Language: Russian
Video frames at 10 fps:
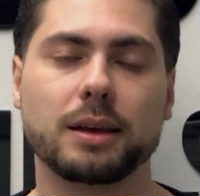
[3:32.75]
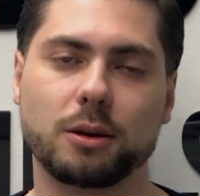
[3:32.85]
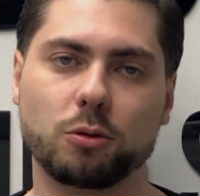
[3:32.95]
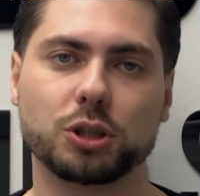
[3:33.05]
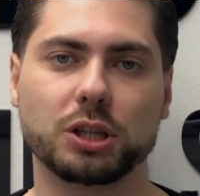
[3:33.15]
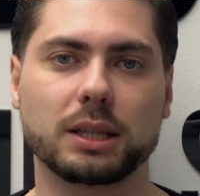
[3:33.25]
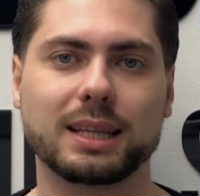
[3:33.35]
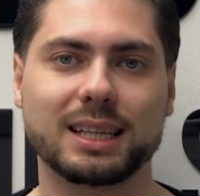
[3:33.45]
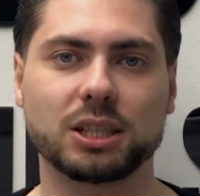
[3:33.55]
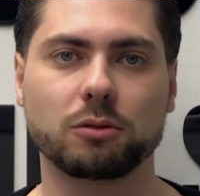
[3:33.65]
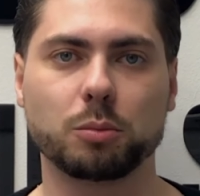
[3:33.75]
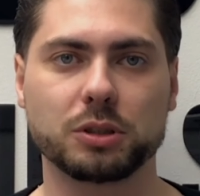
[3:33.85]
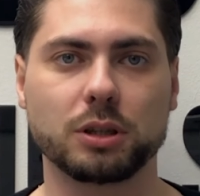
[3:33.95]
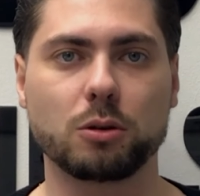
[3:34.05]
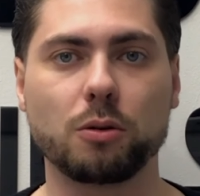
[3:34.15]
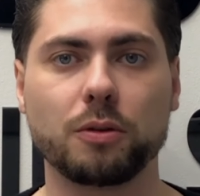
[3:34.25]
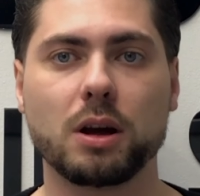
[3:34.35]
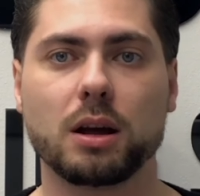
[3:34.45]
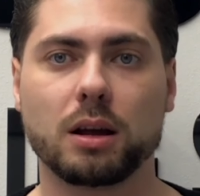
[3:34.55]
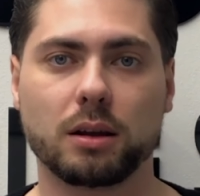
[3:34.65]
И очередь на наших выпускников
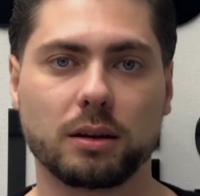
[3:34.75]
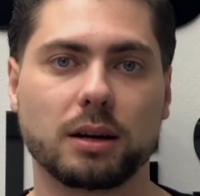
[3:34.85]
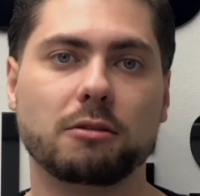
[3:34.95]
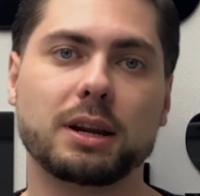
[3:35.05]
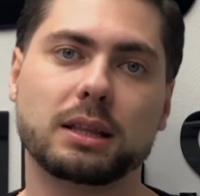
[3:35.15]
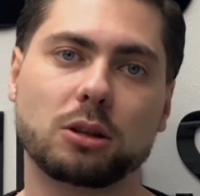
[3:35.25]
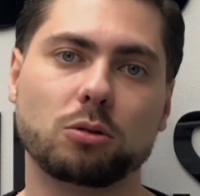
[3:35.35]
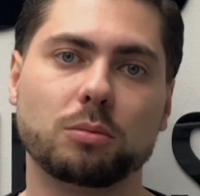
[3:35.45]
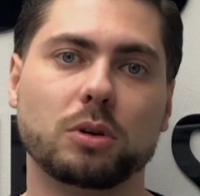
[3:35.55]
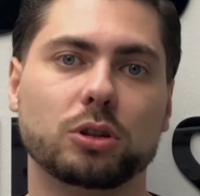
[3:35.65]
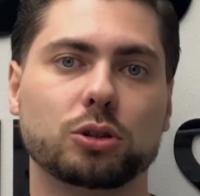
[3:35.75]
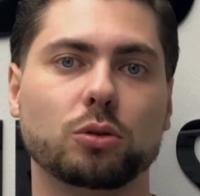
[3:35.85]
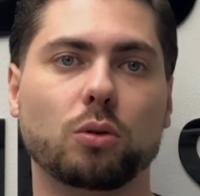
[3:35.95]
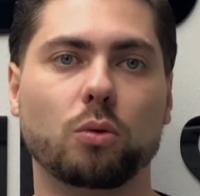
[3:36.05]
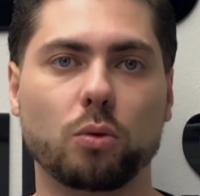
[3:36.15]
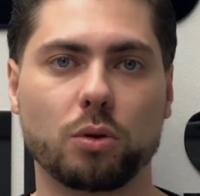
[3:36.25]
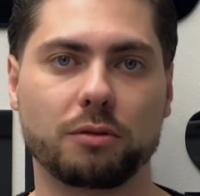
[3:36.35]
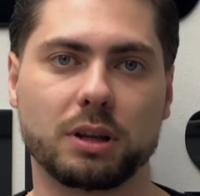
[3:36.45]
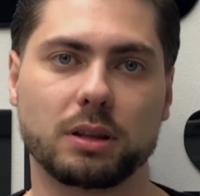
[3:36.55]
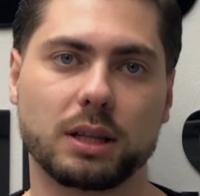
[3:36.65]
говорит о том, что
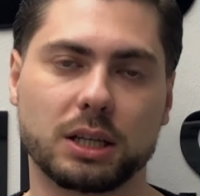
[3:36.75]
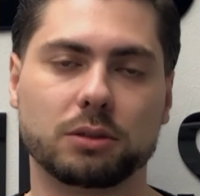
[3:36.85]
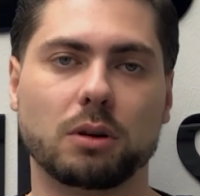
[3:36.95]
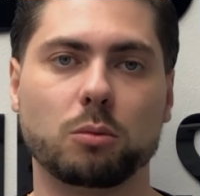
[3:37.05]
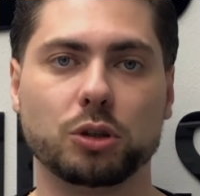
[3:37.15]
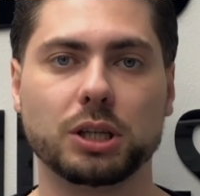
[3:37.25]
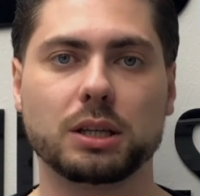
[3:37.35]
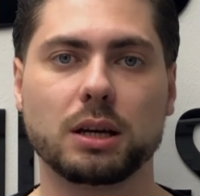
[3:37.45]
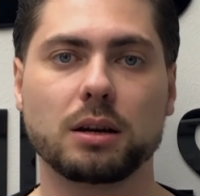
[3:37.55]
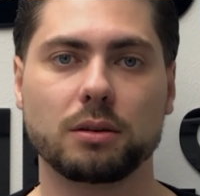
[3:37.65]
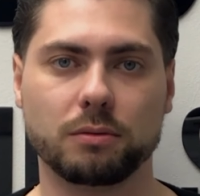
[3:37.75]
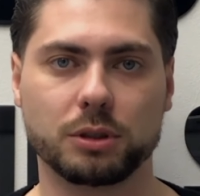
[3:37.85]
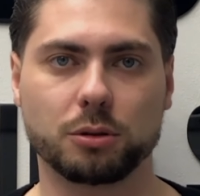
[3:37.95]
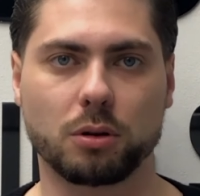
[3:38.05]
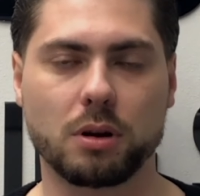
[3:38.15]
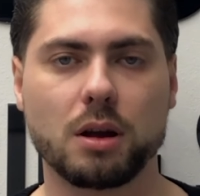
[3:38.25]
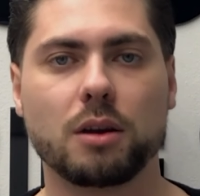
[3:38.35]
уровень нашего обучения высок.